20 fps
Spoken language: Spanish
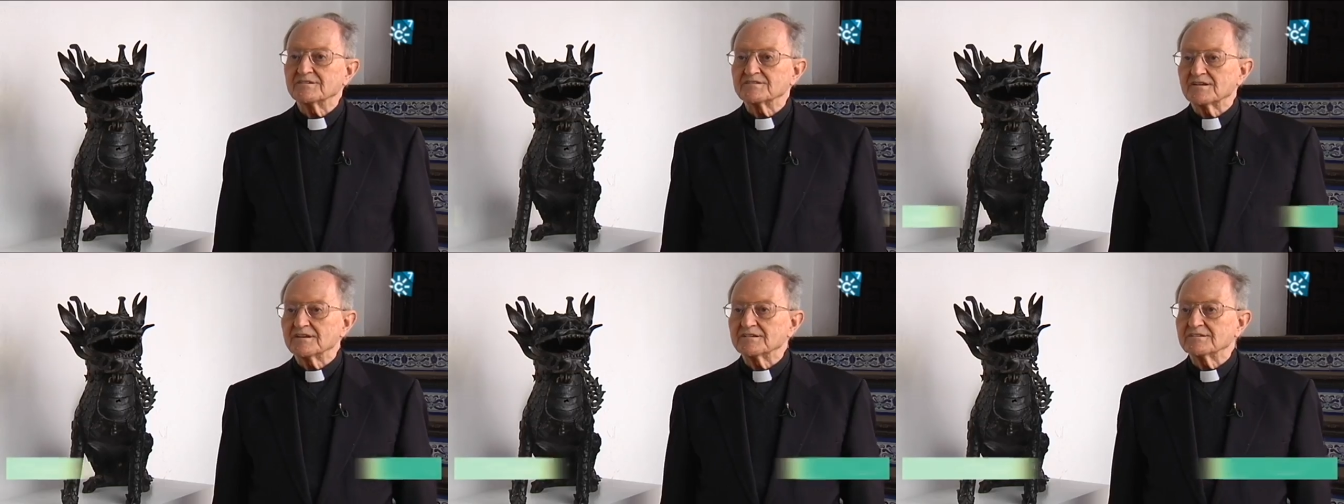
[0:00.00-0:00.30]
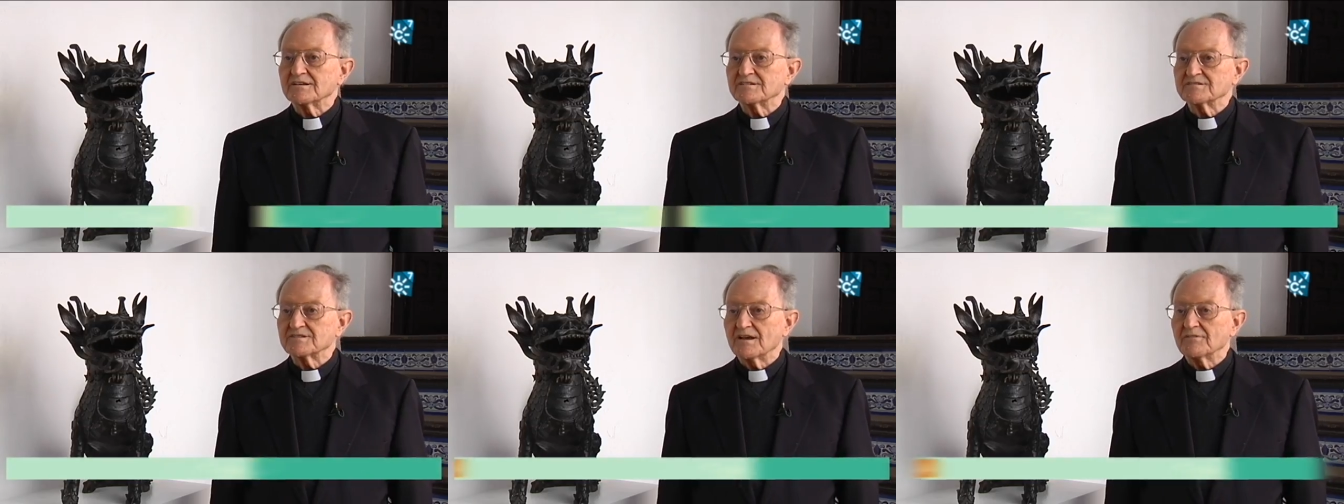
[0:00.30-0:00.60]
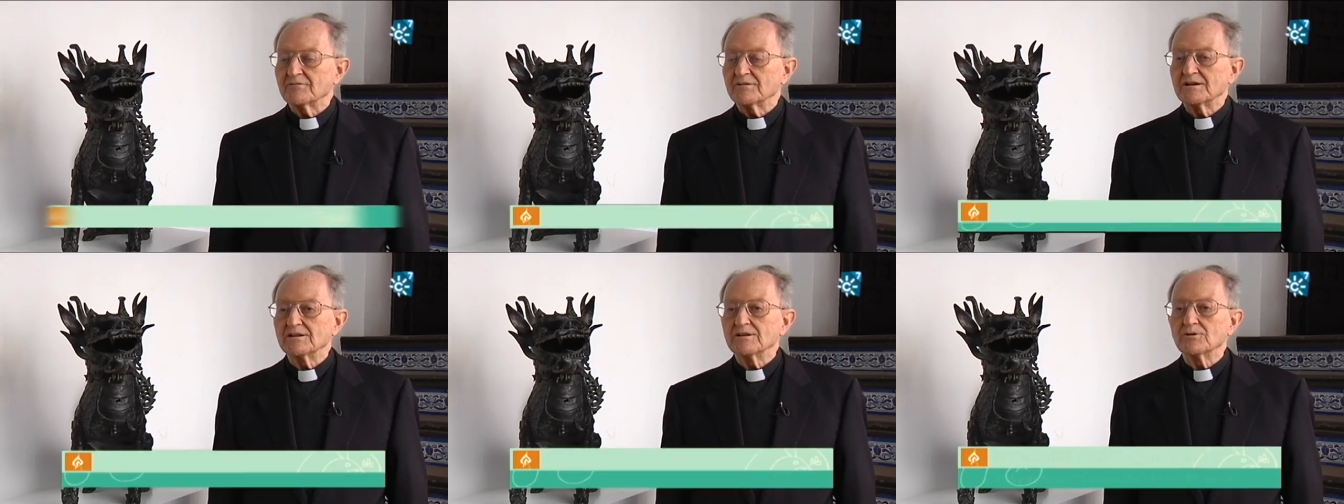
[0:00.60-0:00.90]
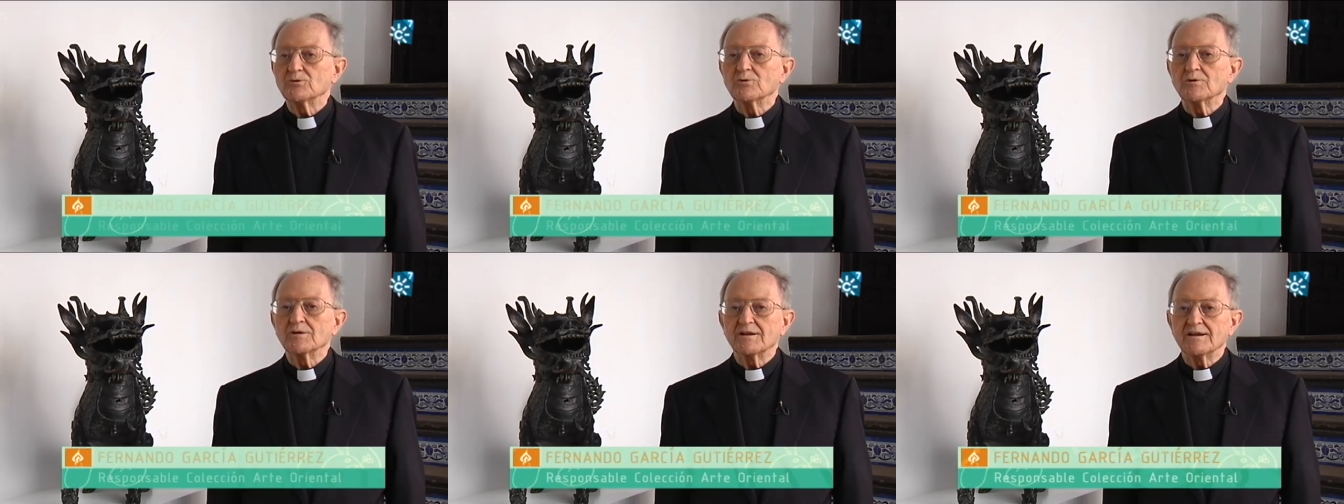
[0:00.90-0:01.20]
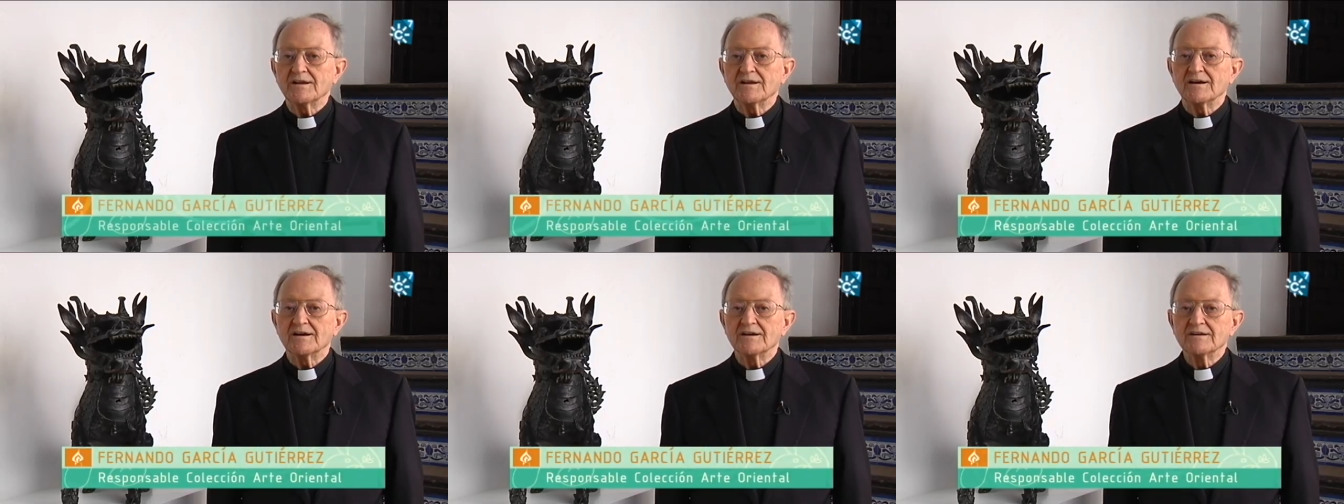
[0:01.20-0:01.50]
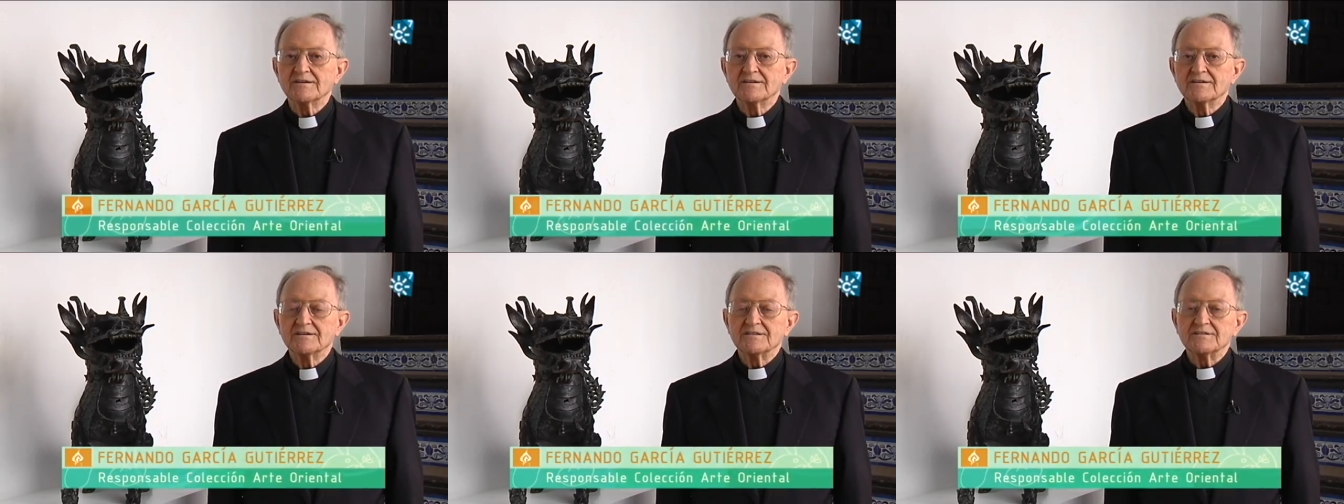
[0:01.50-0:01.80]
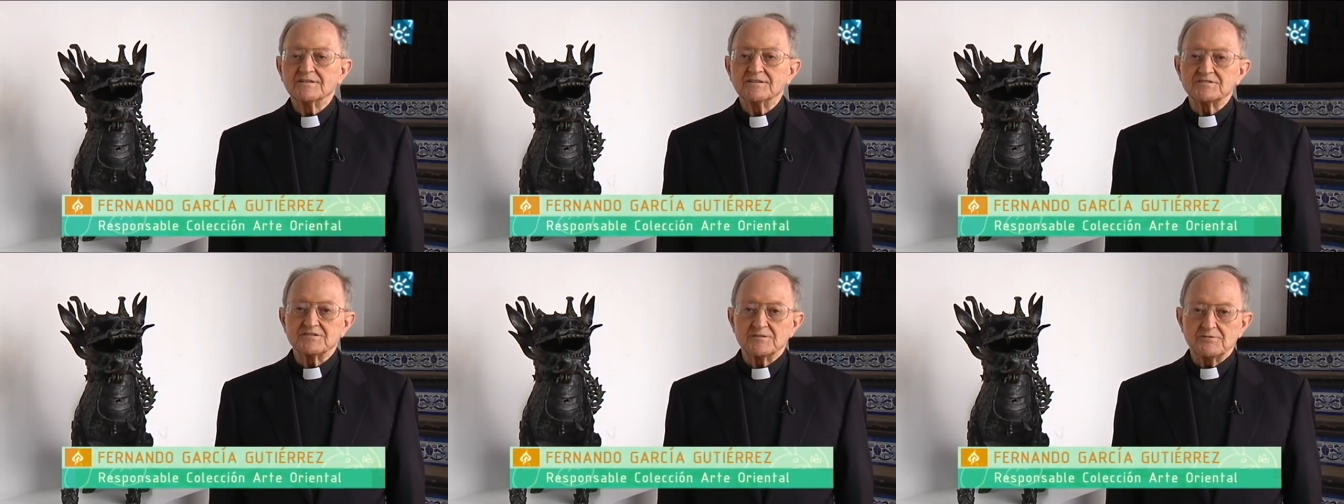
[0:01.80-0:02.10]
de Santa Isabel de Hungría,
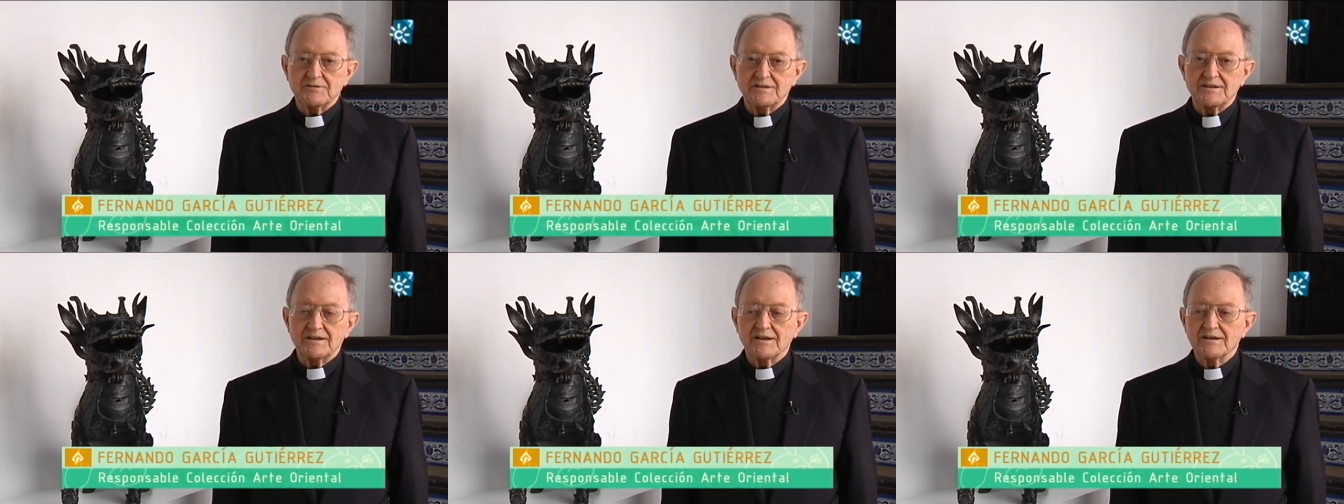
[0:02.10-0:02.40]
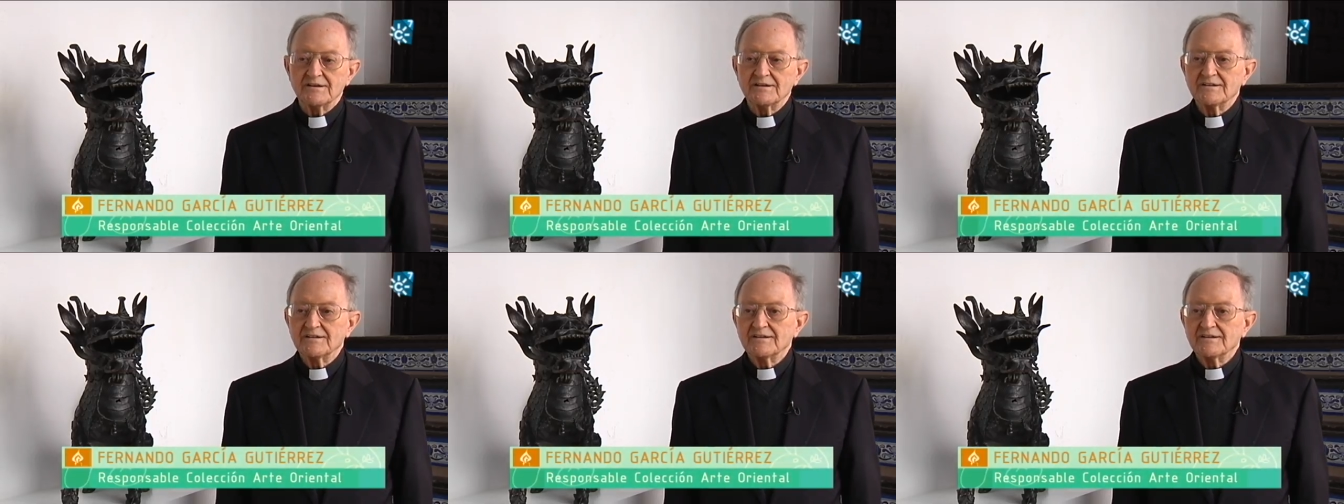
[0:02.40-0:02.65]
de Sevilla.